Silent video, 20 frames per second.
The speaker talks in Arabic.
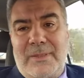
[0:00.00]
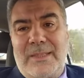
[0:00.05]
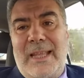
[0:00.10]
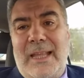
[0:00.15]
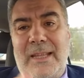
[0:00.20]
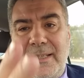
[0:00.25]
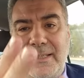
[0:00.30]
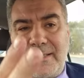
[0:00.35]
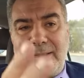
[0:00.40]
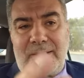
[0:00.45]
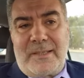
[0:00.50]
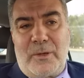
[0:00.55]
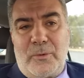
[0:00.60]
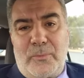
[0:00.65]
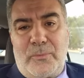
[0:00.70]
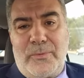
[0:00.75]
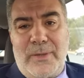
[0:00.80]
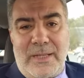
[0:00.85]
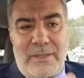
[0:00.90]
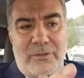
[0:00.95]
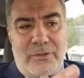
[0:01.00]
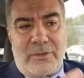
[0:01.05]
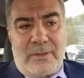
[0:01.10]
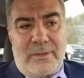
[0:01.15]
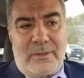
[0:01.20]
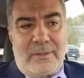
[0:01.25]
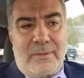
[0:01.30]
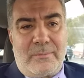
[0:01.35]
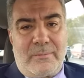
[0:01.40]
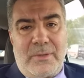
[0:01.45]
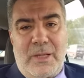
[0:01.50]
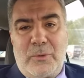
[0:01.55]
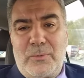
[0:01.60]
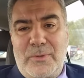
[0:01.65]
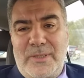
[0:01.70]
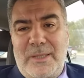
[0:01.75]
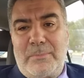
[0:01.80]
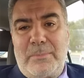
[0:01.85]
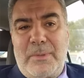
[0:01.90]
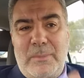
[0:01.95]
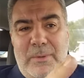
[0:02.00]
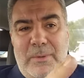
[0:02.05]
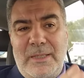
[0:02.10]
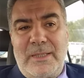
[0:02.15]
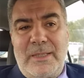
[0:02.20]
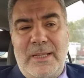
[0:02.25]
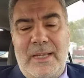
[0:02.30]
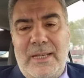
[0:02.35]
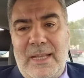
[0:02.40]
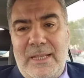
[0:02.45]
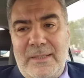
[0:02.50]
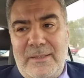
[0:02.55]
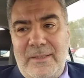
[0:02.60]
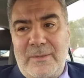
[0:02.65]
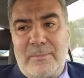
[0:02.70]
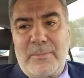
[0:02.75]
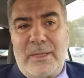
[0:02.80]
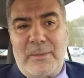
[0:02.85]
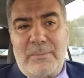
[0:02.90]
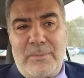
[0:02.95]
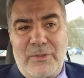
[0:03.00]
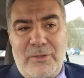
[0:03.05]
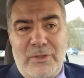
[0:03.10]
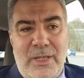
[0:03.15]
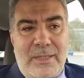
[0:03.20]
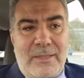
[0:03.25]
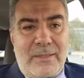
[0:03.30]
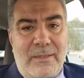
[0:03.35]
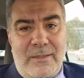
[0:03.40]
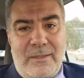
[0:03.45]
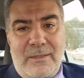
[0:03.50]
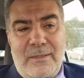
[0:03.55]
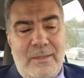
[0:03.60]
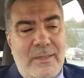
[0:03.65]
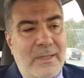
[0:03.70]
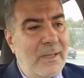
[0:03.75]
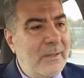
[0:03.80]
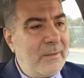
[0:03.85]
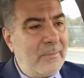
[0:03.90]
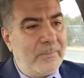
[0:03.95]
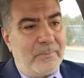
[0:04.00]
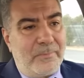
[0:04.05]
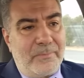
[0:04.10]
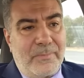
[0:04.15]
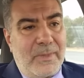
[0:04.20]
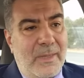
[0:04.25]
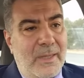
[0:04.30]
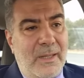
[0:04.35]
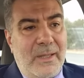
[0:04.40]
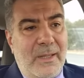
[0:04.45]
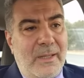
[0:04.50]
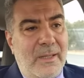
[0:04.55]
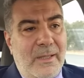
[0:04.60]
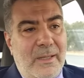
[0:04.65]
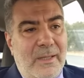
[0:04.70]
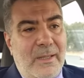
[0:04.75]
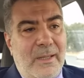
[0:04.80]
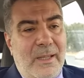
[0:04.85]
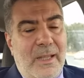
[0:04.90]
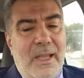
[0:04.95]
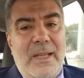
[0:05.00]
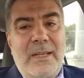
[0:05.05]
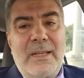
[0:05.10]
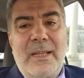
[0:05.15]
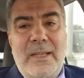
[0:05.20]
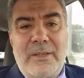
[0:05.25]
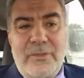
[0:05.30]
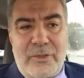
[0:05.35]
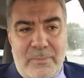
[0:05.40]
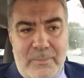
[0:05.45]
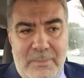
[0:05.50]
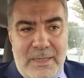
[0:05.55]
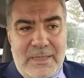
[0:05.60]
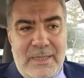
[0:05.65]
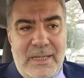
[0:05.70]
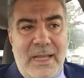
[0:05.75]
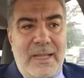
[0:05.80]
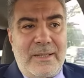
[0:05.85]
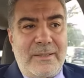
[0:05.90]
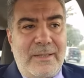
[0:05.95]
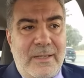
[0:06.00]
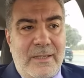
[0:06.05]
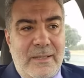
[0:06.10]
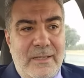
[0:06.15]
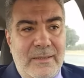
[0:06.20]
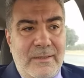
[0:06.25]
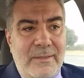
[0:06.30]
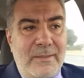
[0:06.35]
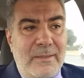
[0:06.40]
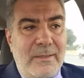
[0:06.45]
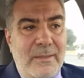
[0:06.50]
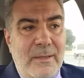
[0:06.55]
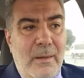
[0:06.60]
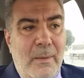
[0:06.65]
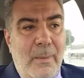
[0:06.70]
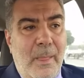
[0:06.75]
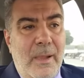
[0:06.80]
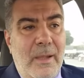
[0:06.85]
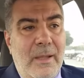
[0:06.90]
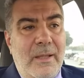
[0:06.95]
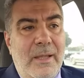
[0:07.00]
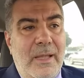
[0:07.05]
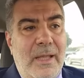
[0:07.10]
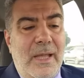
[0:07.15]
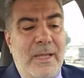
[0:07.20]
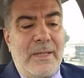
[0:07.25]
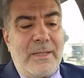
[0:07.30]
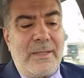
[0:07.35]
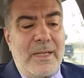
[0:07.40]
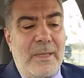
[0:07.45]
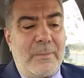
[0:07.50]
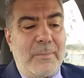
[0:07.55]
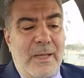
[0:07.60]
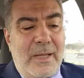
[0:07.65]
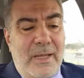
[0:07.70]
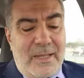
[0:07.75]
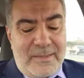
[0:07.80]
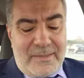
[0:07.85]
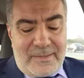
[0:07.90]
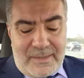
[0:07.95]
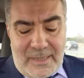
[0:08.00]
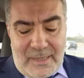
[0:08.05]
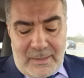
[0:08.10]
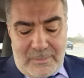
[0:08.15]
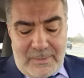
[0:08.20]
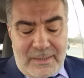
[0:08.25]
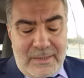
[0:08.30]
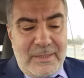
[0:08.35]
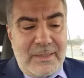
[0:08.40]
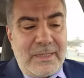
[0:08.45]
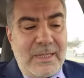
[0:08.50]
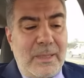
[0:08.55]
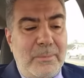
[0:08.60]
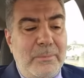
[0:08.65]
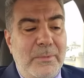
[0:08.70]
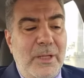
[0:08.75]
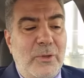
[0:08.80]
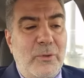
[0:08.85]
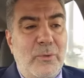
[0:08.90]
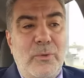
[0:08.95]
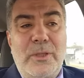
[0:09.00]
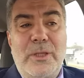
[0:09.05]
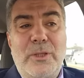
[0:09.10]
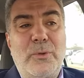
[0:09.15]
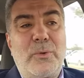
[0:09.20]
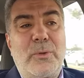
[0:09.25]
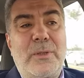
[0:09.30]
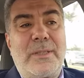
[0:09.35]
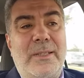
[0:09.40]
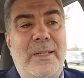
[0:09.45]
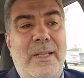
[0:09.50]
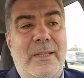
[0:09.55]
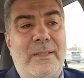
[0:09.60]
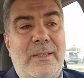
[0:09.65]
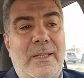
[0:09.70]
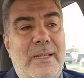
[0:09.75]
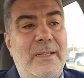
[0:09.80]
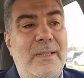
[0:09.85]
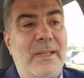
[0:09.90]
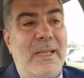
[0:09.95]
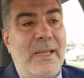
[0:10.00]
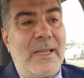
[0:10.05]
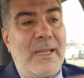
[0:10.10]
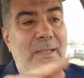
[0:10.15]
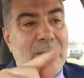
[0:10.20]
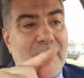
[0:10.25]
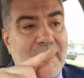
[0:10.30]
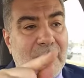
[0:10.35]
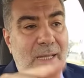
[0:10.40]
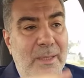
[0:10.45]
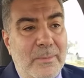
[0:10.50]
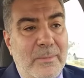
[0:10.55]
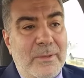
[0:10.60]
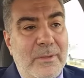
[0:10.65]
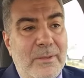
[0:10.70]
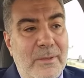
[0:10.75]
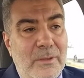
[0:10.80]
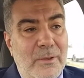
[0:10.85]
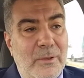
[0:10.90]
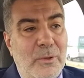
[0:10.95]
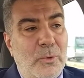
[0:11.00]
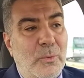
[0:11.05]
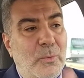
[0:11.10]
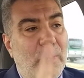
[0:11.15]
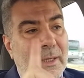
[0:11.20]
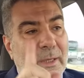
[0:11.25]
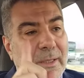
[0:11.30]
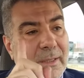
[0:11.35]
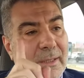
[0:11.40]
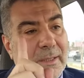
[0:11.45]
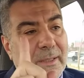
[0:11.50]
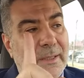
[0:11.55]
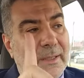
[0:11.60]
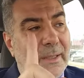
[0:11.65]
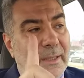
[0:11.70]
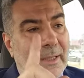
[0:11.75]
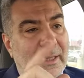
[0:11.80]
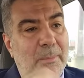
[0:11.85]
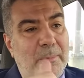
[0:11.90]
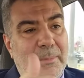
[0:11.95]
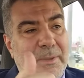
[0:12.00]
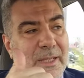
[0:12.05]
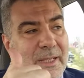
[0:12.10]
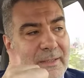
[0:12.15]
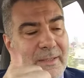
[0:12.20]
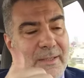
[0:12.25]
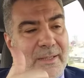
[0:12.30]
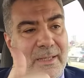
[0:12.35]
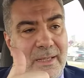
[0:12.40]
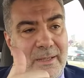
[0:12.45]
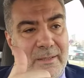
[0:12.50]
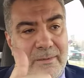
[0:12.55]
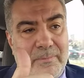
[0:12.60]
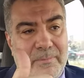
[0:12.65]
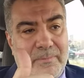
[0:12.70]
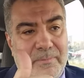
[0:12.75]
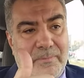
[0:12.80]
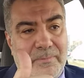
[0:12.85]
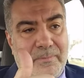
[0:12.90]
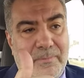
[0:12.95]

تعيس أو فاشل أو سبب لي العديد من المشاكل لا أنا يجب أن أعتقد أن ما أصابني لم يكن ليخطئني أن هذا الأمر هو بيد الله